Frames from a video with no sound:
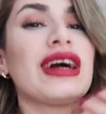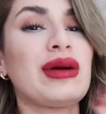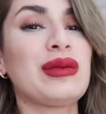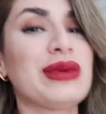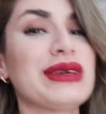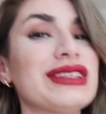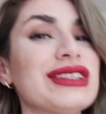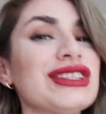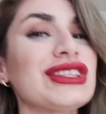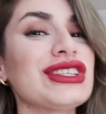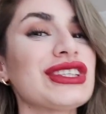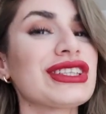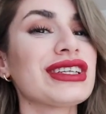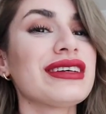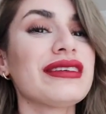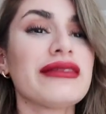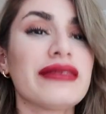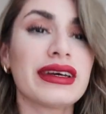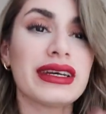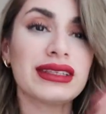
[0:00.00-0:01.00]

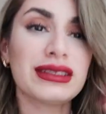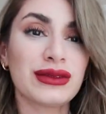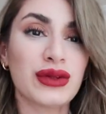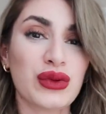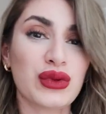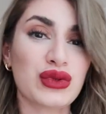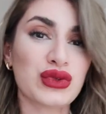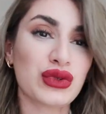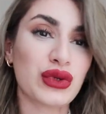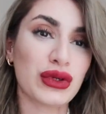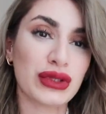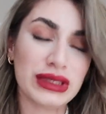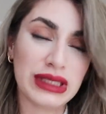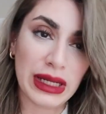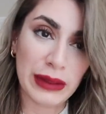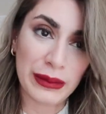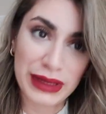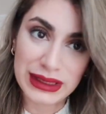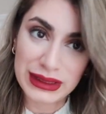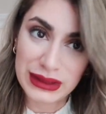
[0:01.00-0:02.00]
kapanışını ve sonucu
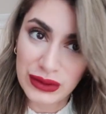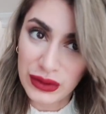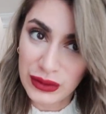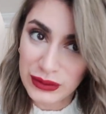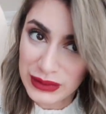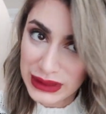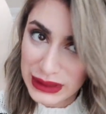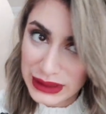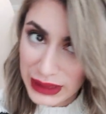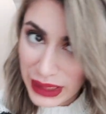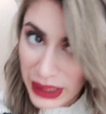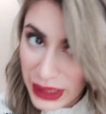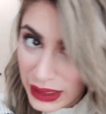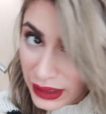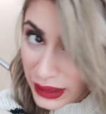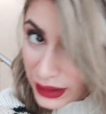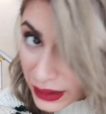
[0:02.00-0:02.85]
göstermek istiyorum size.